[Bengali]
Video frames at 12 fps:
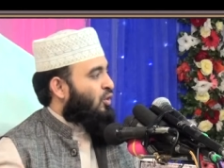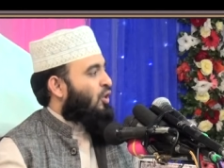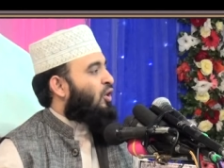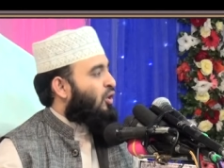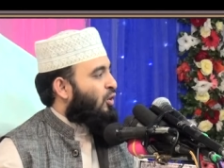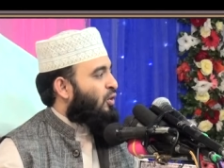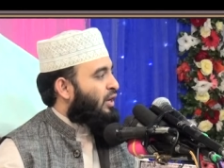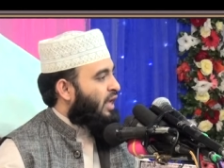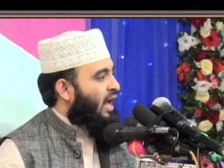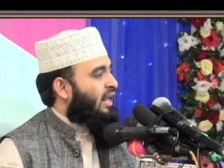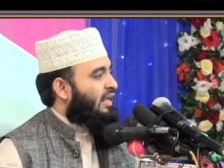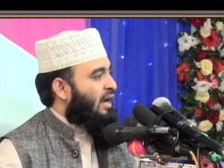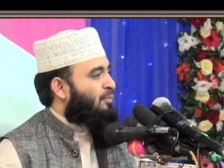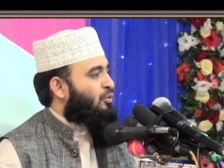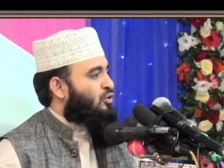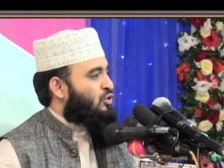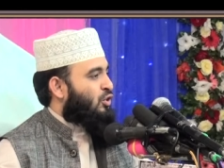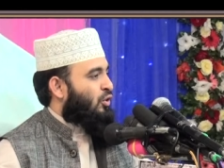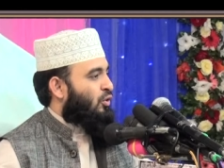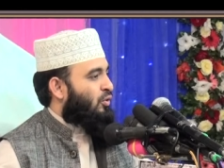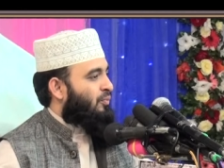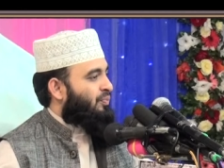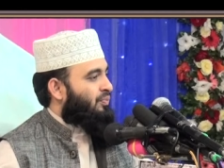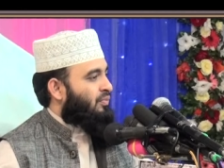গ্রহ নিহারিকা পুঞ্জ
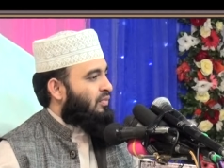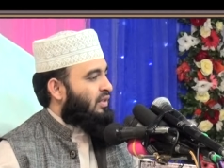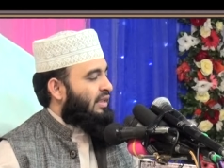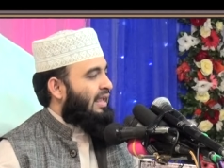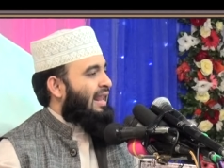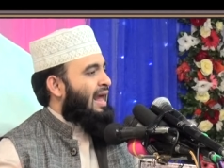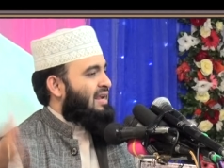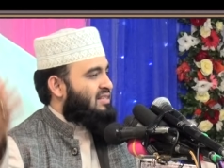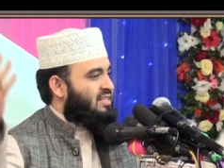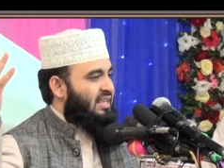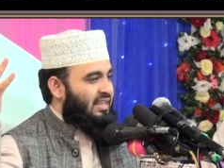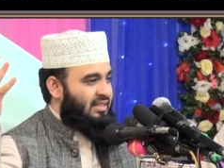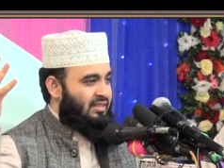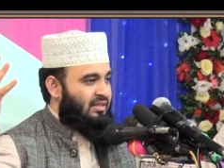গ্যালাক্সি